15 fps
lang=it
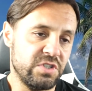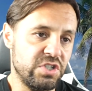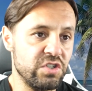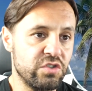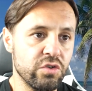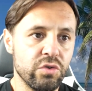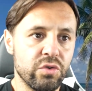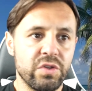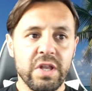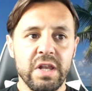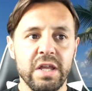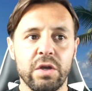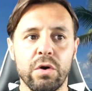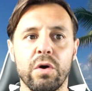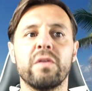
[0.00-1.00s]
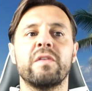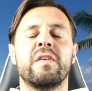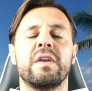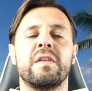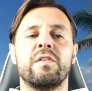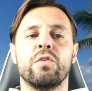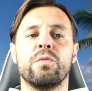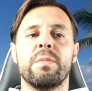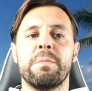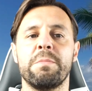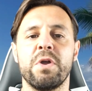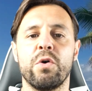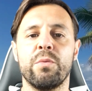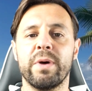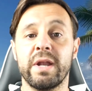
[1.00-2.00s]
Ci sono delle cose che insomma
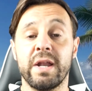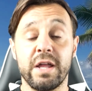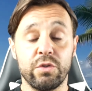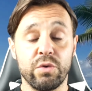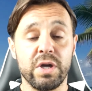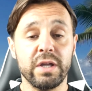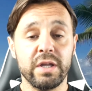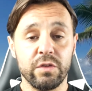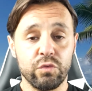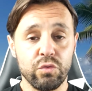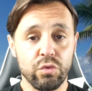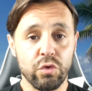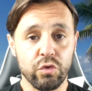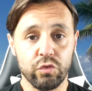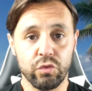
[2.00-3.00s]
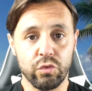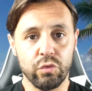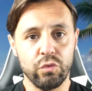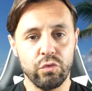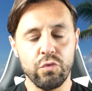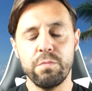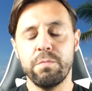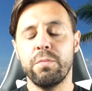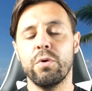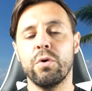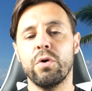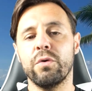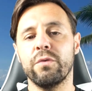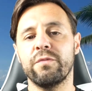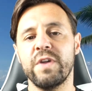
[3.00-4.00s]
abbiamo parlato anche sul nostro
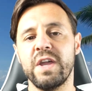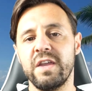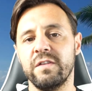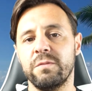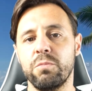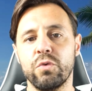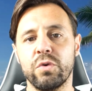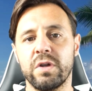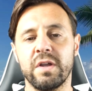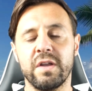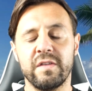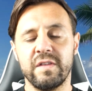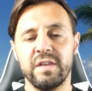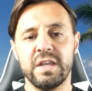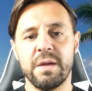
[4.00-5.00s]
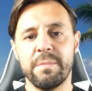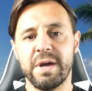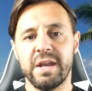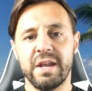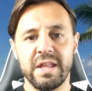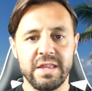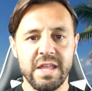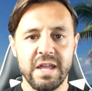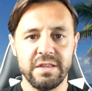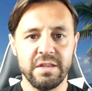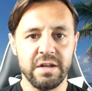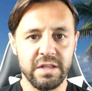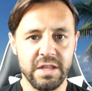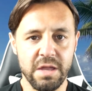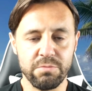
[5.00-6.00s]
gruppo Facebook che si chiama Red Dead
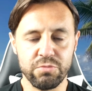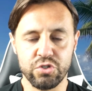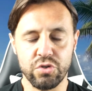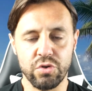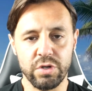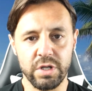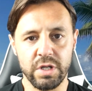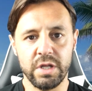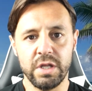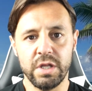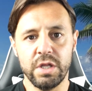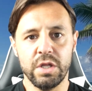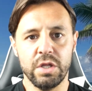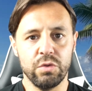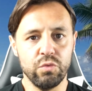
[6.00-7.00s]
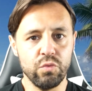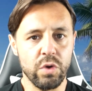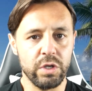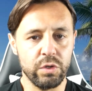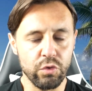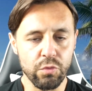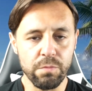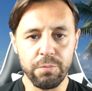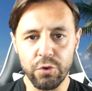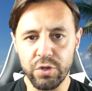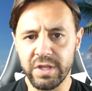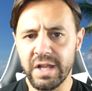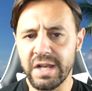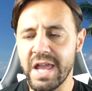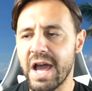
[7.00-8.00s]
Redemption 2 gruppo
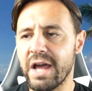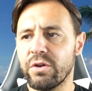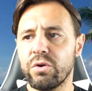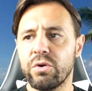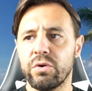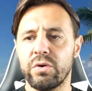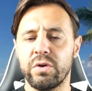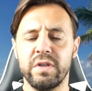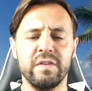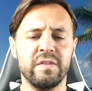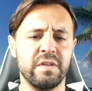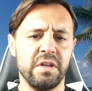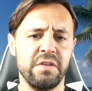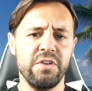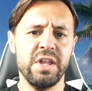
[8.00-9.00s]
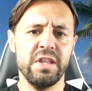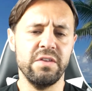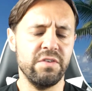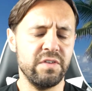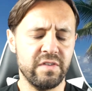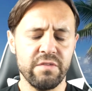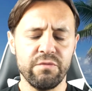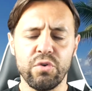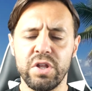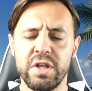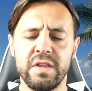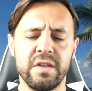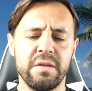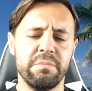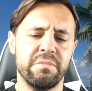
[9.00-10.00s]
italiano, iscrivetevi se
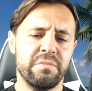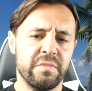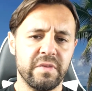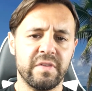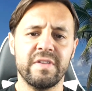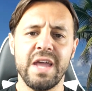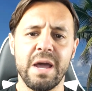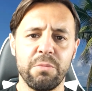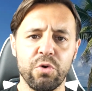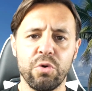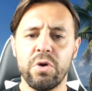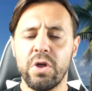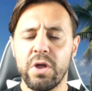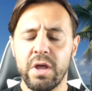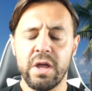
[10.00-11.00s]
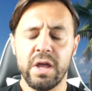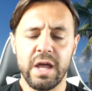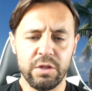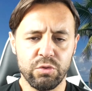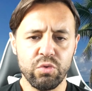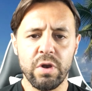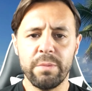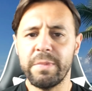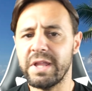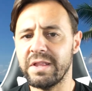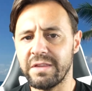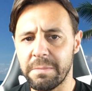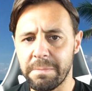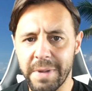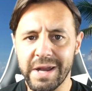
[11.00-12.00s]
volete, stiamo
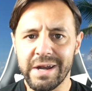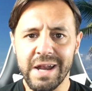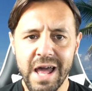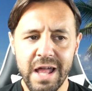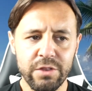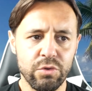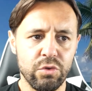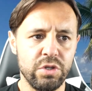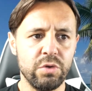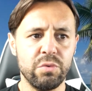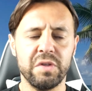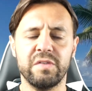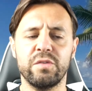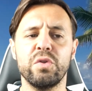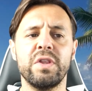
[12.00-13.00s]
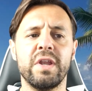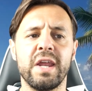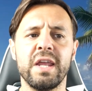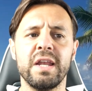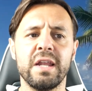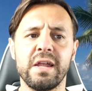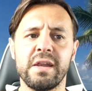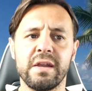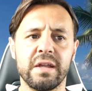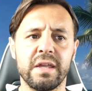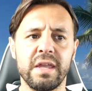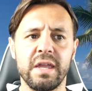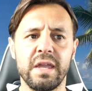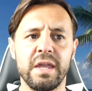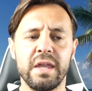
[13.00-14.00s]
attualmente parlando di questo trailer
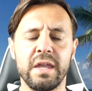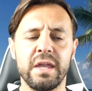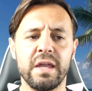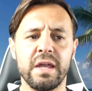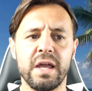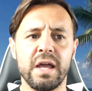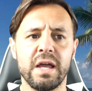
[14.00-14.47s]
che eh,